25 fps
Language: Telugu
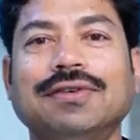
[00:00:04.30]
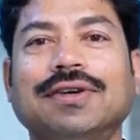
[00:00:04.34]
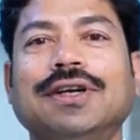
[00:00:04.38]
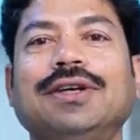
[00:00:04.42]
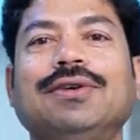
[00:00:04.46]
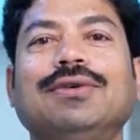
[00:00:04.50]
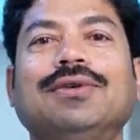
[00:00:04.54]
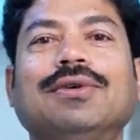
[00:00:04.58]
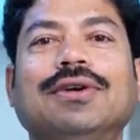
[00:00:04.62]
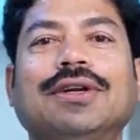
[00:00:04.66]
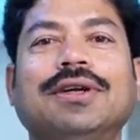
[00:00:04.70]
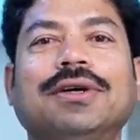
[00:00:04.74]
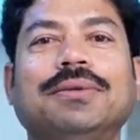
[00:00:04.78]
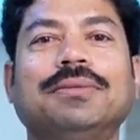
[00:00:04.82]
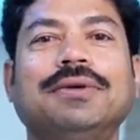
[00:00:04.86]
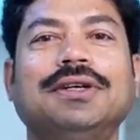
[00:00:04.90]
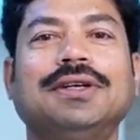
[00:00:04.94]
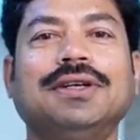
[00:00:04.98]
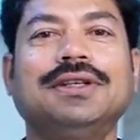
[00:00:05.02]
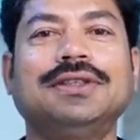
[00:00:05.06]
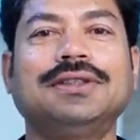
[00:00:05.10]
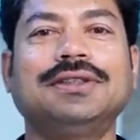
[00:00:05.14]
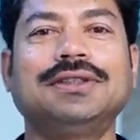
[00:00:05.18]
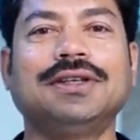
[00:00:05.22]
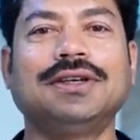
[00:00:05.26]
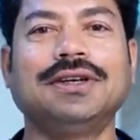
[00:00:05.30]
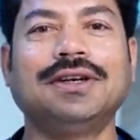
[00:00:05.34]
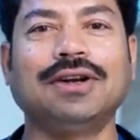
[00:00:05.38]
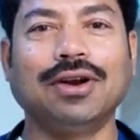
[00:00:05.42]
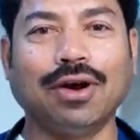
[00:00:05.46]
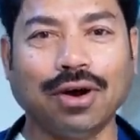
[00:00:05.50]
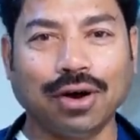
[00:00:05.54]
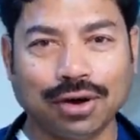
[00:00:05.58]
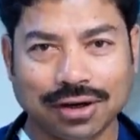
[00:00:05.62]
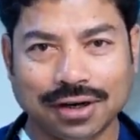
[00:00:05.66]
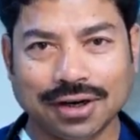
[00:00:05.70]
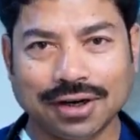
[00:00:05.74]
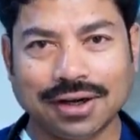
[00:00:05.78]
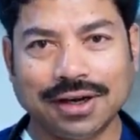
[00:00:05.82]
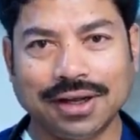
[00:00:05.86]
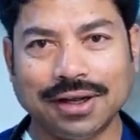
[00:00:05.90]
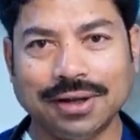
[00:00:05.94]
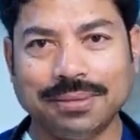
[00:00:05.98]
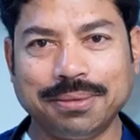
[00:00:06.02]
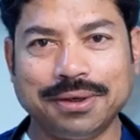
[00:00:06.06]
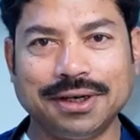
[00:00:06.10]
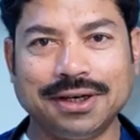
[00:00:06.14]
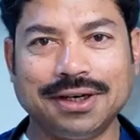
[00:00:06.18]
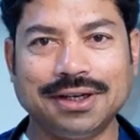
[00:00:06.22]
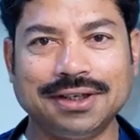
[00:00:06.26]
వైట్ కోట్ హైపర్ టెన్షన్ నాక్టర్నల్
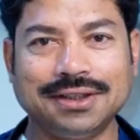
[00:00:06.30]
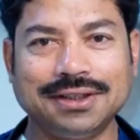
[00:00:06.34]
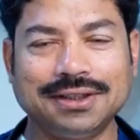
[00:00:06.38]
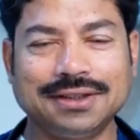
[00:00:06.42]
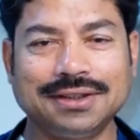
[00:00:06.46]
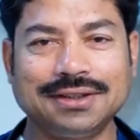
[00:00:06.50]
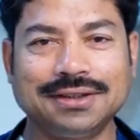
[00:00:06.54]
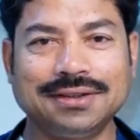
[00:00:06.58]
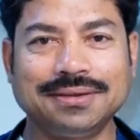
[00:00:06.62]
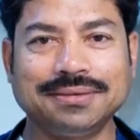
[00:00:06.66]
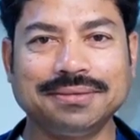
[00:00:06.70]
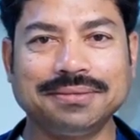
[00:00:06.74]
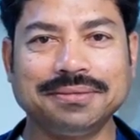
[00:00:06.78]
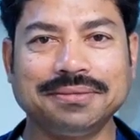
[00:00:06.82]
హైపర్ టెన్షన్